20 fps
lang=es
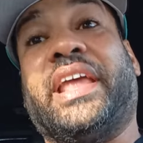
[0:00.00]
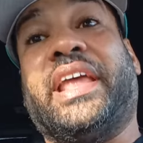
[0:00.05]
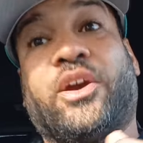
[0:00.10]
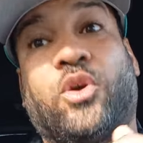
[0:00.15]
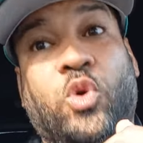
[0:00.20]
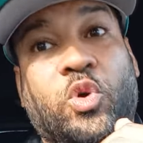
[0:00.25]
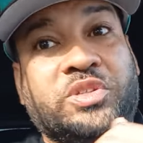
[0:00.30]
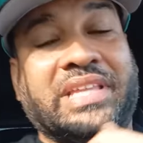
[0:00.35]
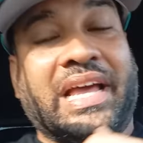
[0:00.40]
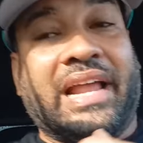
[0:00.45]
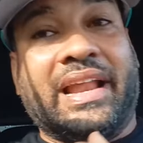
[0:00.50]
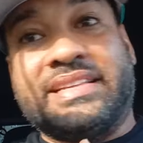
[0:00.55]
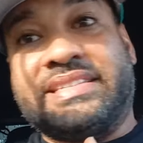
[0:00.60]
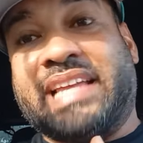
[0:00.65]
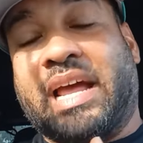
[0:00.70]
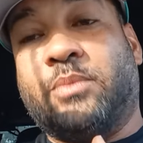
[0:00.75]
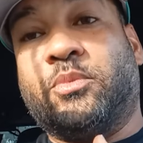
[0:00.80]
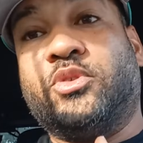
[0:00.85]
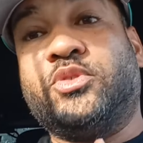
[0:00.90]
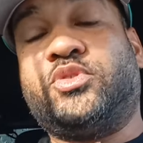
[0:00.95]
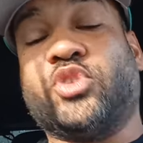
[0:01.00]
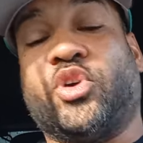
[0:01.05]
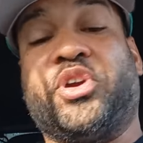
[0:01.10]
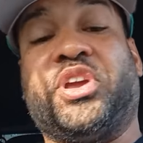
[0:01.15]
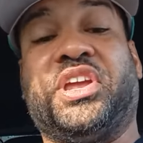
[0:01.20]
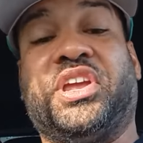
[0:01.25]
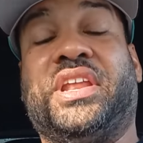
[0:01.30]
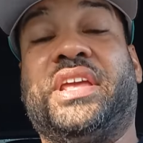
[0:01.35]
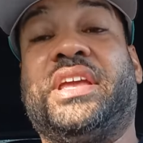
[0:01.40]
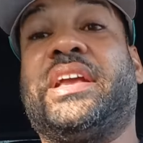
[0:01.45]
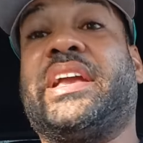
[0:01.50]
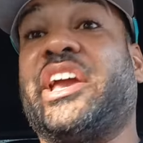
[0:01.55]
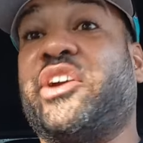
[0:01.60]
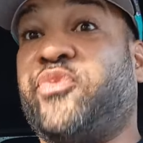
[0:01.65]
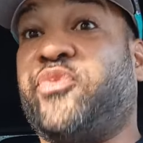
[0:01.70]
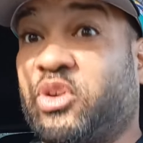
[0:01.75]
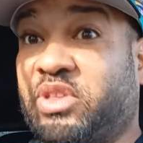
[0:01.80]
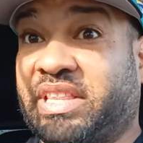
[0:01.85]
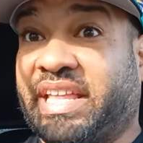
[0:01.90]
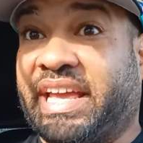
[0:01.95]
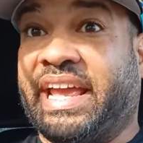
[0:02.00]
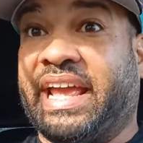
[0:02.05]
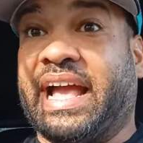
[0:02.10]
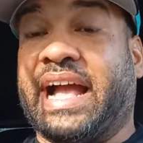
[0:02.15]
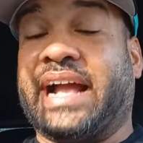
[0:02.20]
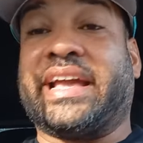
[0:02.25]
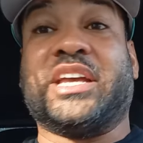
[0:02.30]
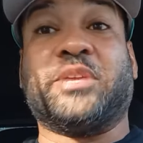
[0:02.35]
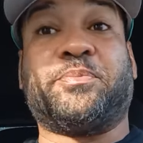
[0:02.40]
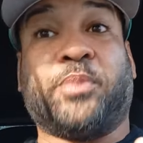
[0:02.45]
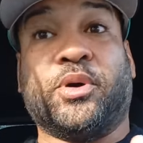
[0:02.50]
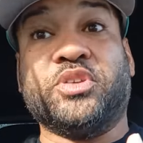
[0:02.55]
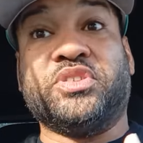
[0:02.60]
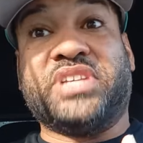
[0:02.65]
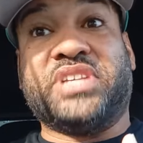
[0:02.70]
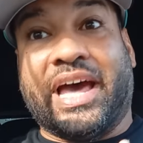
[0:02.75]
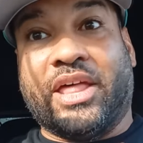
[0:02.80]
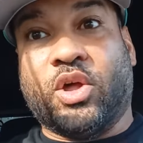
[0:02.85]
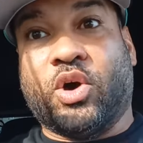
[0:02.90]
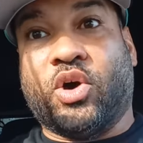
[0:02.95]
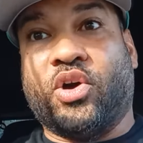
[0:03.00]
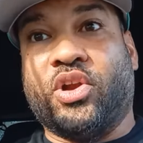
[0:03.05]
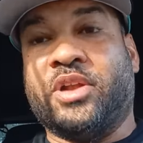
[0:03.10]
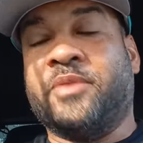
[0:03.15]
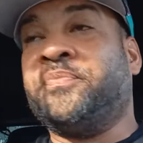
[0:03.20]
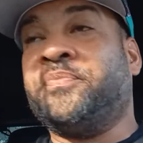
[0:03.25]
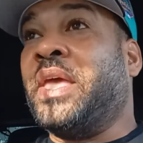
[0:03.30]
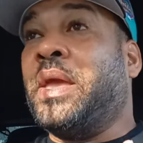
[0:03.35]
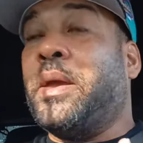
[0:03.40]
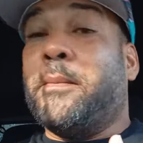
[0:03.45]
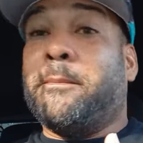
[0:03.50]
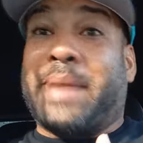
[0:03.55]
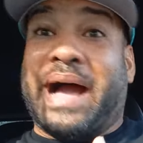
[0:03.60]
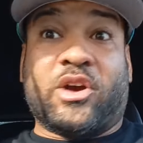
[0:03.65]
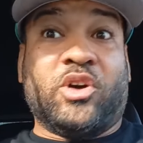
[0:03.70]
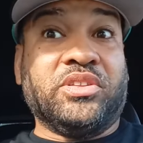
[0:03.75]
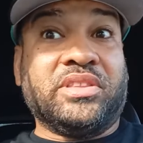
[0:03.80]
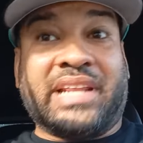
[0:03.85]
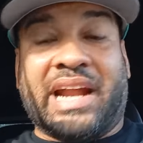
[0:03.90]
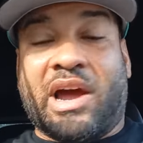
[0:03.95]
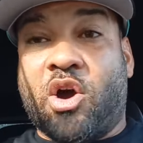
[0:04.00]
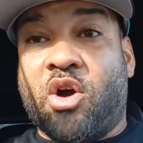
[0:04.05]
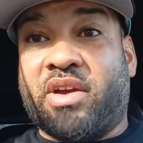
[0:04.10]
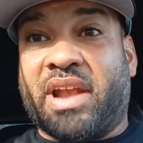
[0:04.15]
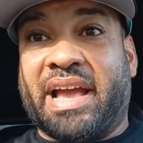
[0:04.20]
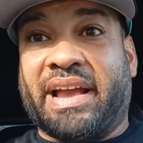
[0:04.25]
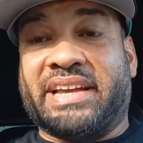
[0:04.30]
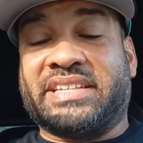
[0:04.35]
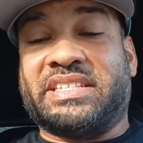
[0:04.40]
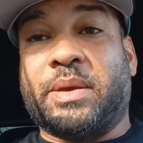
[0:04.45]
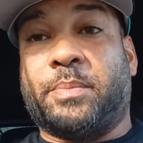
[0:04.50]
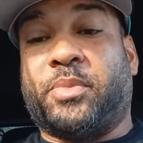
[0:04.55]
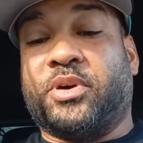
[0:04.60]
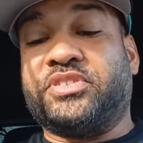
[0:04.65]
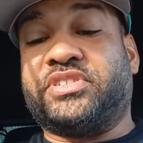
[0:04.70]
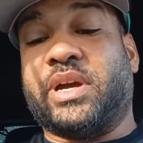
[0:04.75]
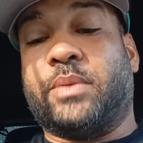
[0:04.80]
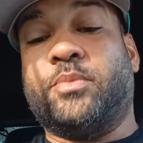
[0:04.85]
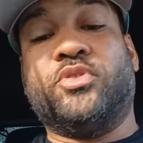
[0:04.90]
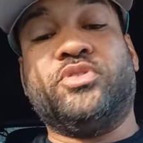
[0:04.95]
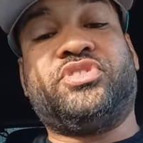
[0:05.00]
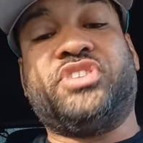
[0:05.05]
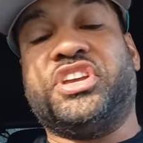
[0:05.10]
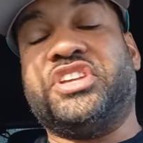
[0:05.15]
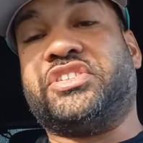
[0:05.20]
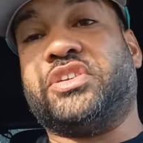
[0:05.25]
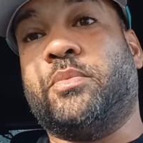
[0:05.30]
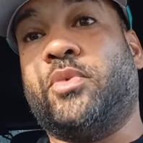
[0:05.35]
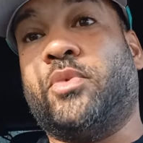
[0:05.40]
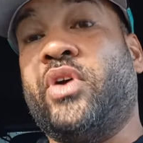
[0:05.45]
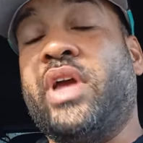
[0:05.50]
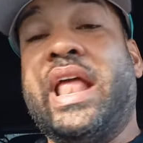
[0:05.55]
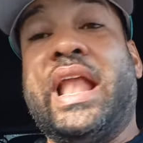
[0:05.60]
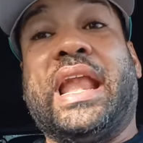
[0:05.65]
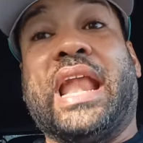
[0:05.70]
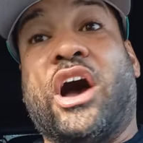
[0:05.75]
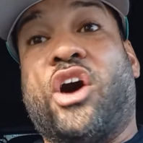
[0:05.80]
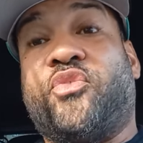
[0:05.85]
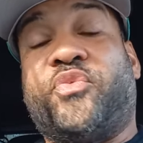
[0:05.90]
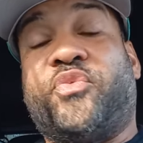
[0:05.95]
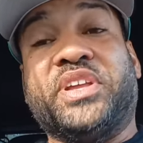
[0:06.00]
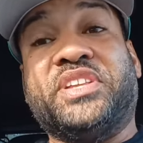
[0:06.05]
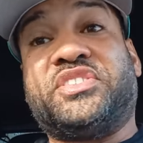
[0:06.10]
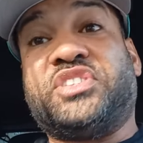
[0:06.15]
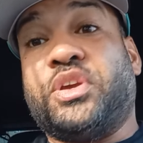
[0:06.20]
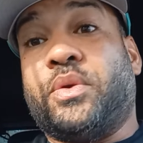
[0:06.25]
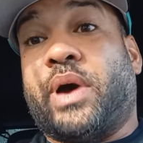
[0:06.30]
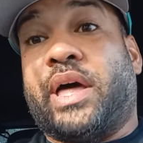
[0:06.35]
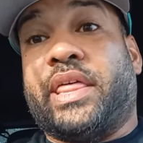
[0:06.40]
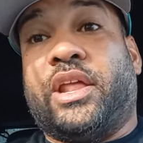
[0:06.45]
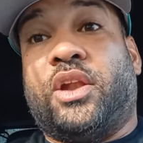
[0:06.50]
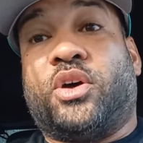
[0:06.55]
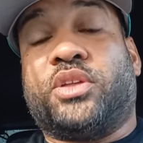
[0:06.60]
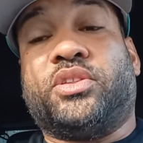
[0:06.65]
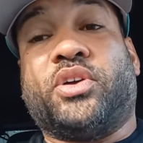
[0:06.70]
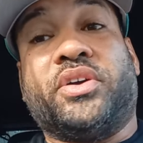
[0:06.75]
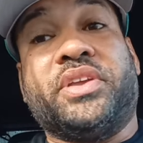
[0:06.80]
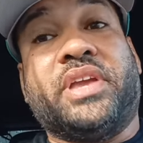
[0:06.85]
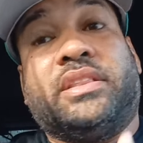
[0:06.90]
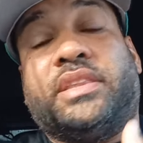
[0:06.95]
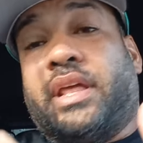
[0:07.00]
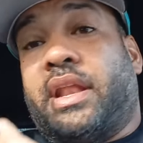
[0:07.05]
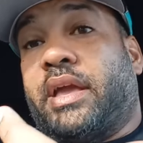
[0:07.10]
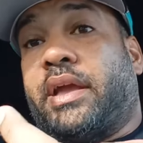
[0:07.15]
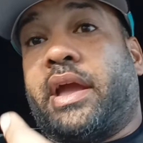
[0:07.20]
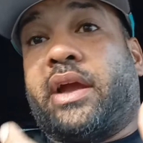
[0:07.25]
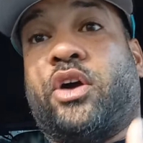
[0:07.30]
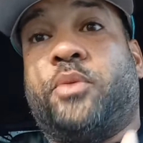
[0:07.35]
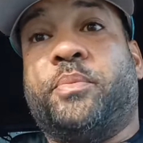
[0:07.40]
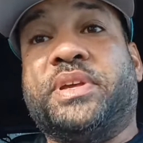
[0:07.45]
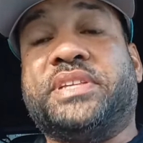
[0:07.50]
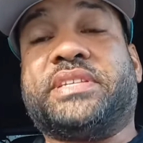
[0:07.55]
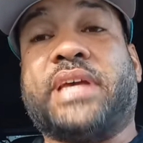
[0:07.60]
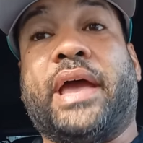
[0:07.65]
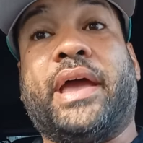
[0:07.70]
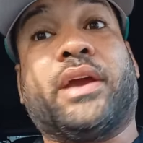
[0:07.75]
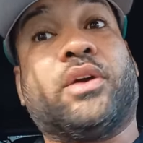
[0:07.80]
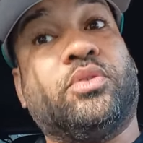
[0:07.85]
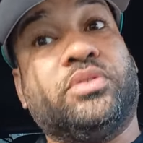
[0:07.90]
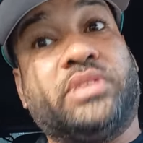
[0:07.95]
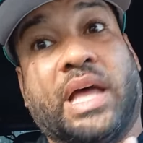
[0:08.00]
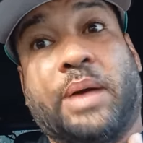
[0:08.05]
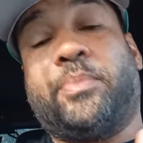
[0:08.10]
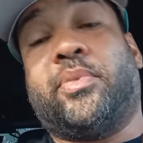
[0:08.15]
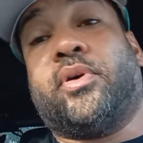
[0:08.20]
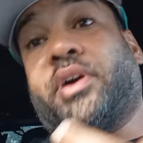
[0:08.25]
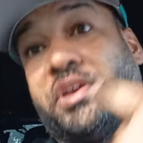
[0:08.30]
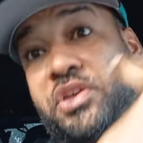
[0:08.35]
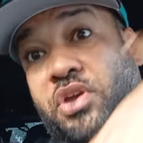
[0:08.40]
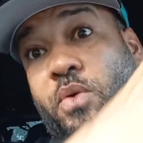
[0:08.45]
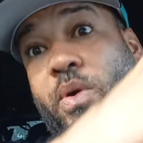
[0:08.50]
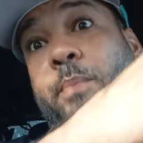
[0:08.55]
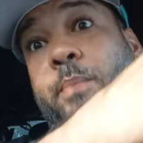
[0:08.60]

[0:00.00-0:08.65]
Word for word: le gusta lanzar mucho inning, que fondea, que es ponchador, va contra Oakland que se poncha muchísimo. La ofensiva de los Dodgers tiene que comenzar a ejecutar porque ellos